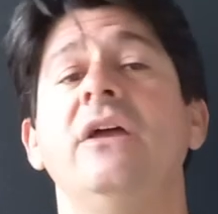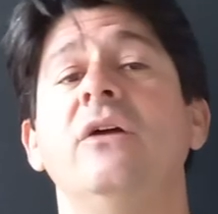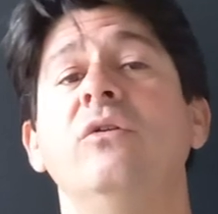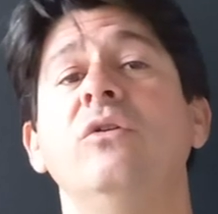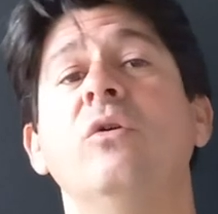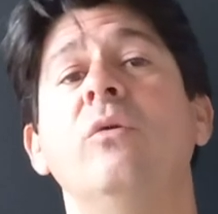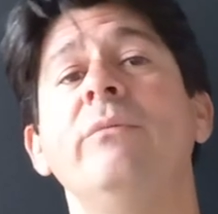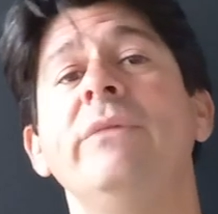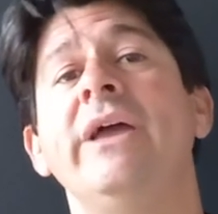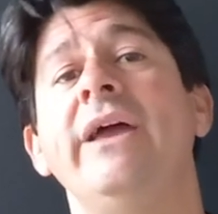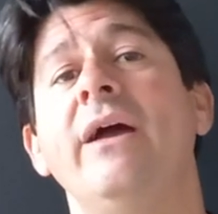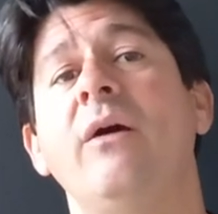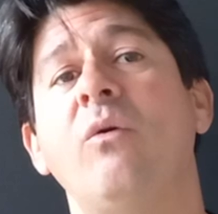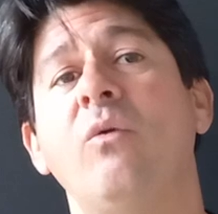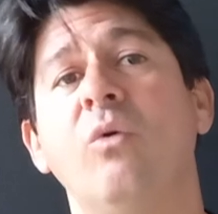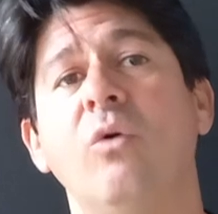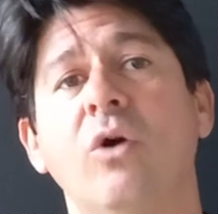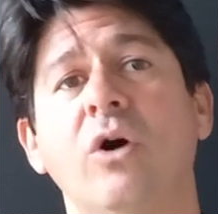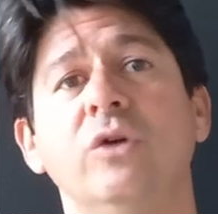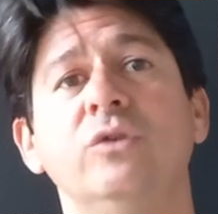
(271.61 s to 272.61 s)
Eu não me
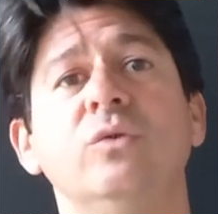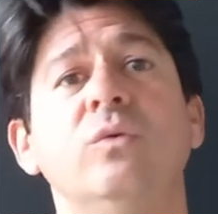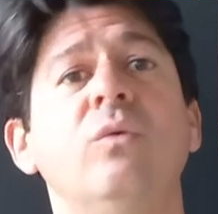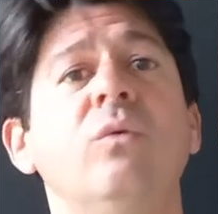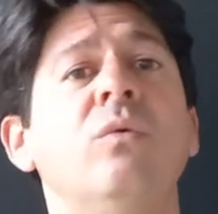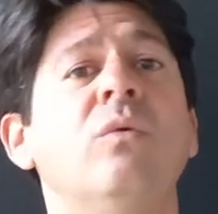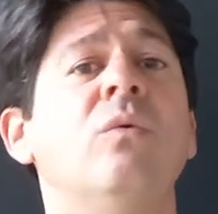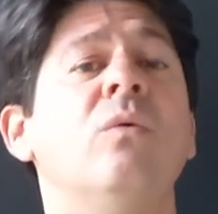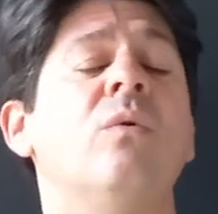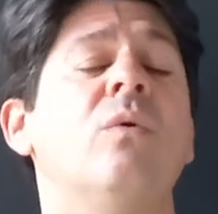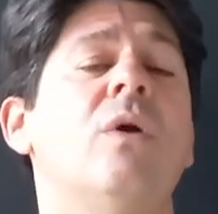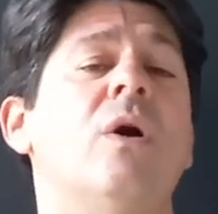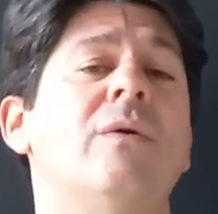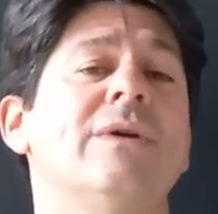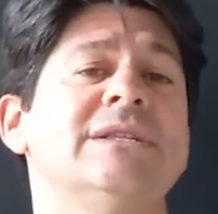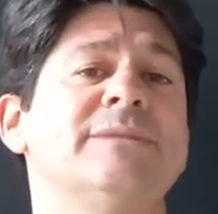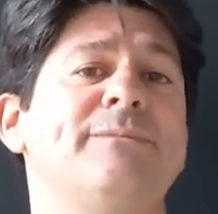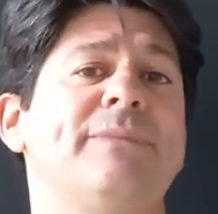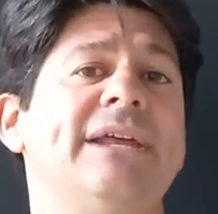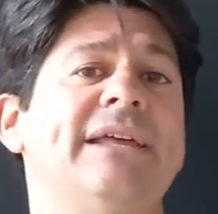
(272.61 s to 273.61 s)
recordo
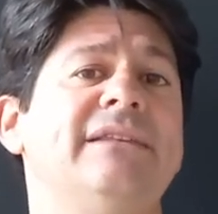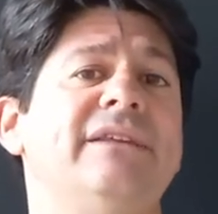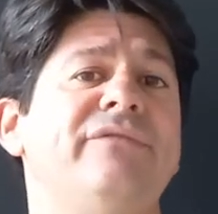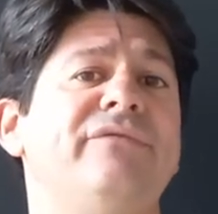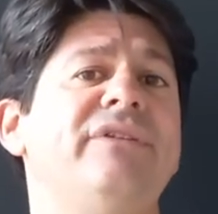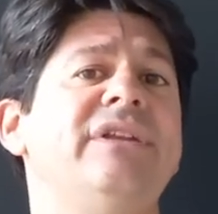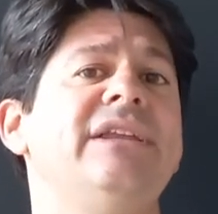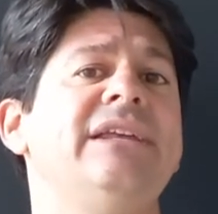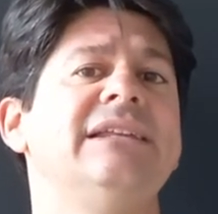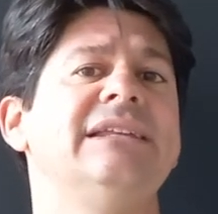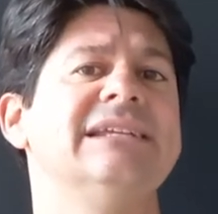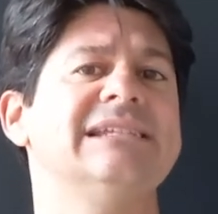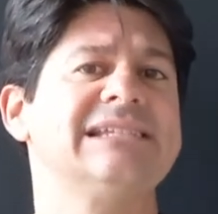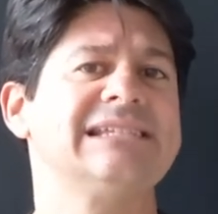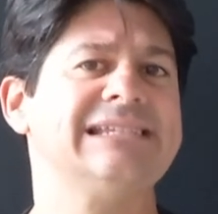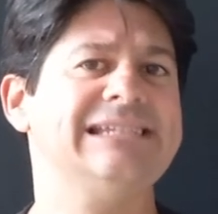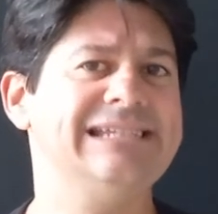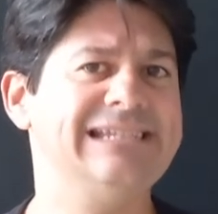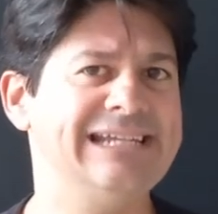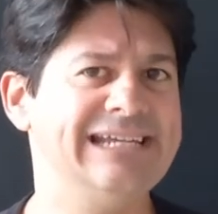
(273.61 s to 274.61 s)
qual as
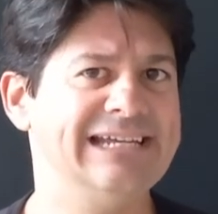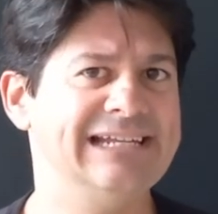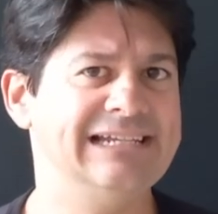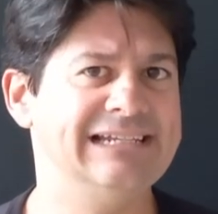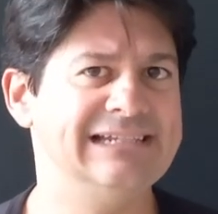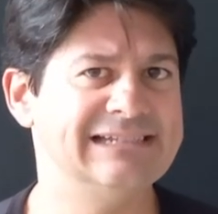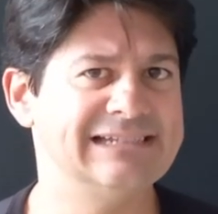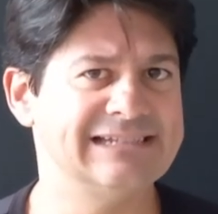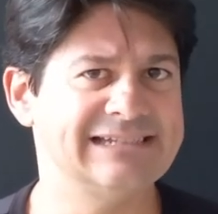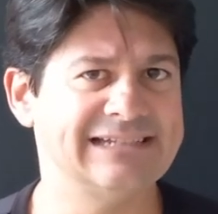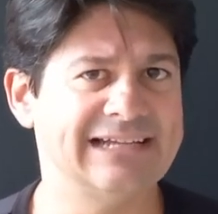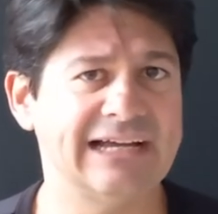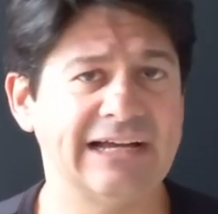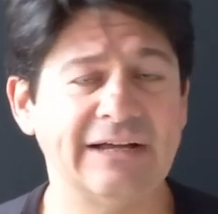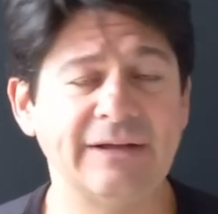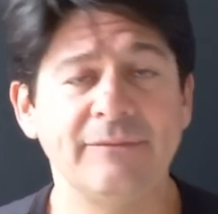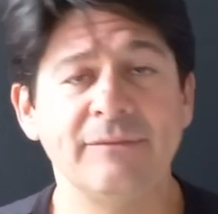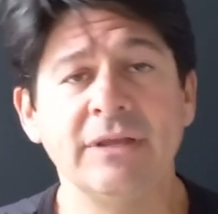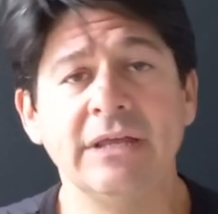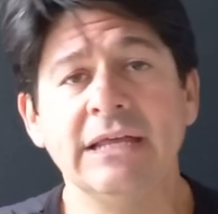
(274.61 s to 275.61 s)
pré-definidas deles,
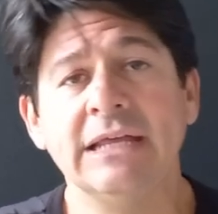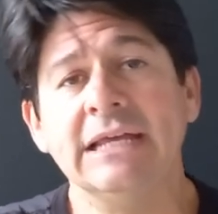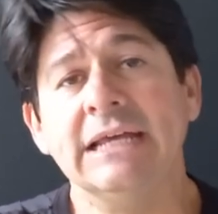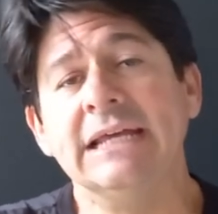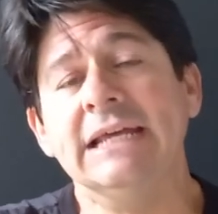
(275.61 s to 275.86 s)
tá?